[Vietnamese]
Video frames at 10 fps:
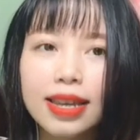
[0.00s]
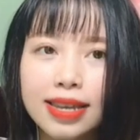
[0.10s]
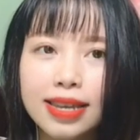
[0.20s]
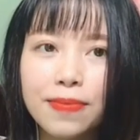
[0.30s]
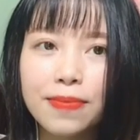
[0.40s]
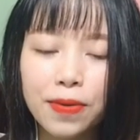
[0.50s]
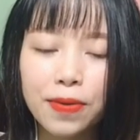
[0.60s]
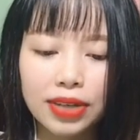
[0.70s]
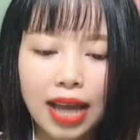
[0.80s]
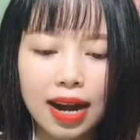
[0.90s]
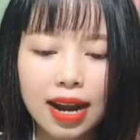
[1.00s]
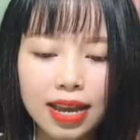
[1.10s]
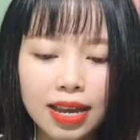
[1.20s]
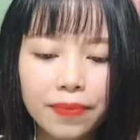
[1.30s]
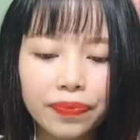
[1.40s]
Hiệp hội tang lễ.
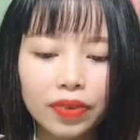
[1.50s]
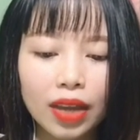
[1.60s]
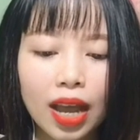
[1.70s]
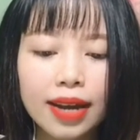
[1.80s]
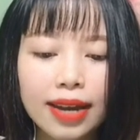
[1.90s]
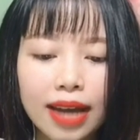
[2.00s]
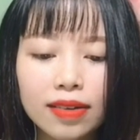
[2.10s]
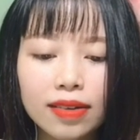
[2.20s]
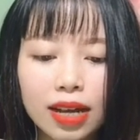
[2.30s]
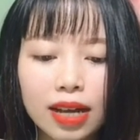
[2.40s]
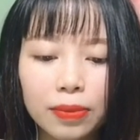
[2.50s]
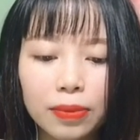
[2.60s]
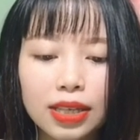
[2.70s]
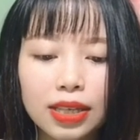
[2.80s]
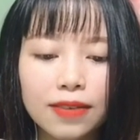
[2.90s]
Đã được các công ty
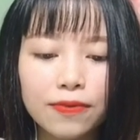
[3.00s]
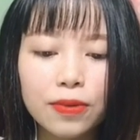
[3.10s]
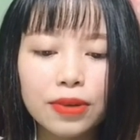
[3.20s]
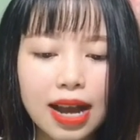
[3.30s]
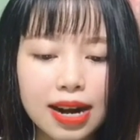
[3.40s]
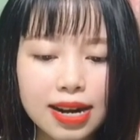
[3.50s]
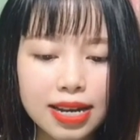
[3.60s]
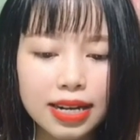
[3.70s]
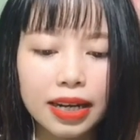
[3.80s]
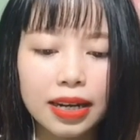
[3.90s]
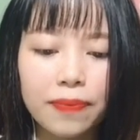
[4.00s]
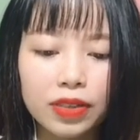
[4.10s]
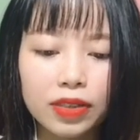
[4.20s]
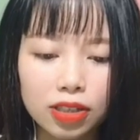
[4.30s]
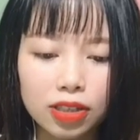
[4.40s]
dịch vụ tang lễ thành lập từ
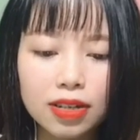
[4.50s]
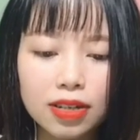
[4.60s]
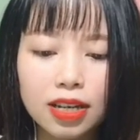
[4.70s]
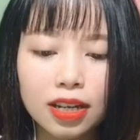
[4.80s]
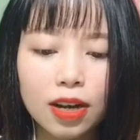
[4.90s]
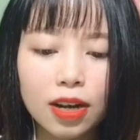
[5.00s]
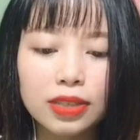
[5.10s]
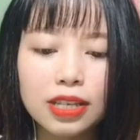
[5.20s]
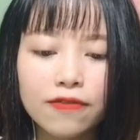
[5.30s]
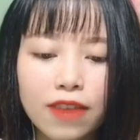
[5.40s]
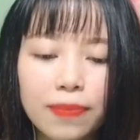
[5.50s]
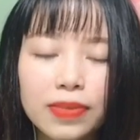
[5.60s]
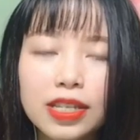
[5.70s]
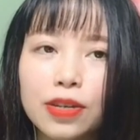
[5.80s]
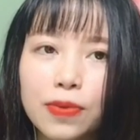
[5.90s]
trước nhưng không xin phép
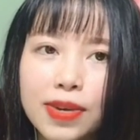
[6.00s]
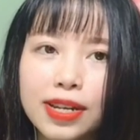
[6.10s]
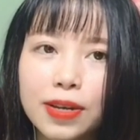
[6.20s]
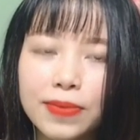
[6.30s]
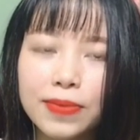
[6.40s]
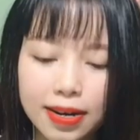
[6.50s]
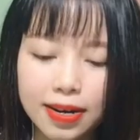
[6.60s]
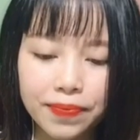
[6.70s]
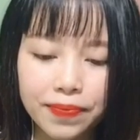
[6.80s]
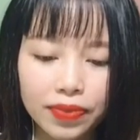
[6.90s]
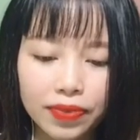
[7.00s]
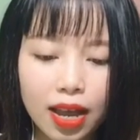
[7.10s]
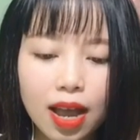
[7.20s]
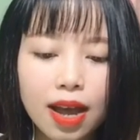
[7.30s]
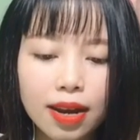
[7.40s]
chính quyền công nhận.
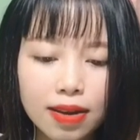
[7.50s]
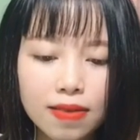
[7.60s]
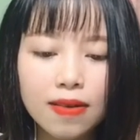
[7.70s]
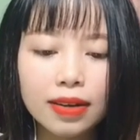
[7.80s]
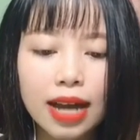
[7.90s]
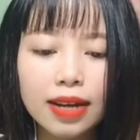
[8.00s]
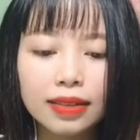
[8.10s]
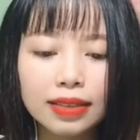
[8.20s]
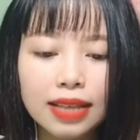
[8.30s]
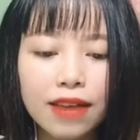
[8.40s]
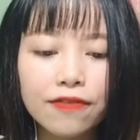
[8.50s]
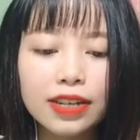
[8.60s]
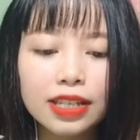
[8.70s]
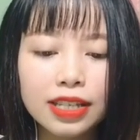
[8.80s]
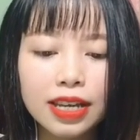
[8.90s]
Đường đã đứng ra phân
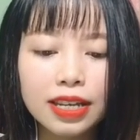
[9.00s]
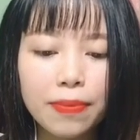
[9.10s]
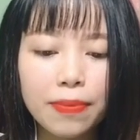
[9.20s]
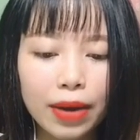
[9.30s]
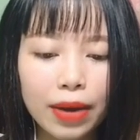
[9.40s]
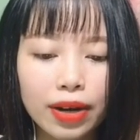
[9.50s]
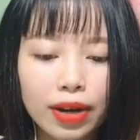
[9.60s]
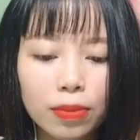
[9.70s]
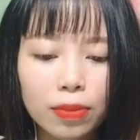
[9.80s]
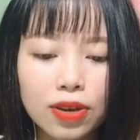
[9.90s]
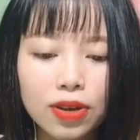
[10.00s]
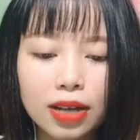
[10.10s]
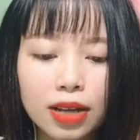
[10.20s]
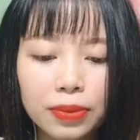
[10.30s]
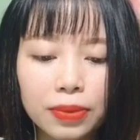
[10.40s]
chia địa bàn hoạt động cho các công
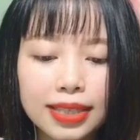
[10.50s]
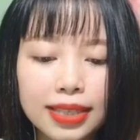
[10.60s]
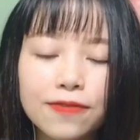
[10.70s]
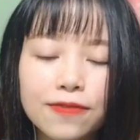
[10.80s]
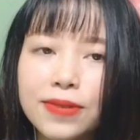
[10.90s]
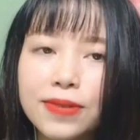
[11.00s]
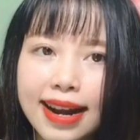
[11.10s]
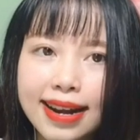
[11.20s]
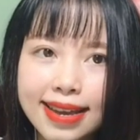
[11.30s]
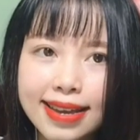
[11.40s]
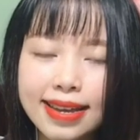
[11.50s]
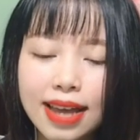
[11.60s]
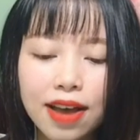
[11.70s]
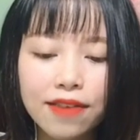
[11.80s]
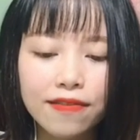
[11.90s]
ty dịch vụ tang lễ
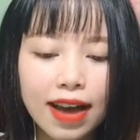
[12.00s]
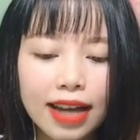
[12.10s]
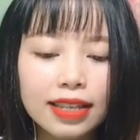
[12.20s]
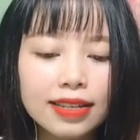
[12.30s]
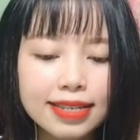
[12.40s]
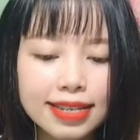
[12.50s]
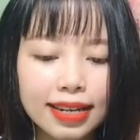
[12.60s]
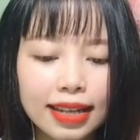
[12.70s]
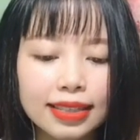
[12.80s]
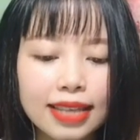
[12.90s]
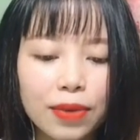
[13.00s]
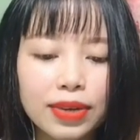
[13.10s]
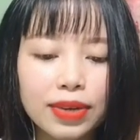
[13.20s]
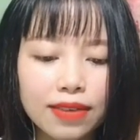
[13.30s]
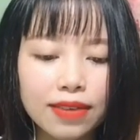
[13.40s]
và tự ý đặt ra quy
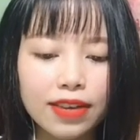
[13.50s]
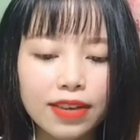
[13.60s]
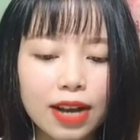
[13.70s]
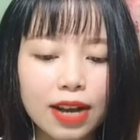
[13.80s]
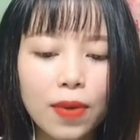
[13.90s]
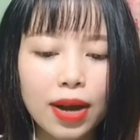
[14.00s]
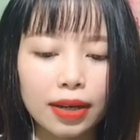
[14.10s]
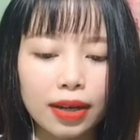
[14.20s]
định về các khoản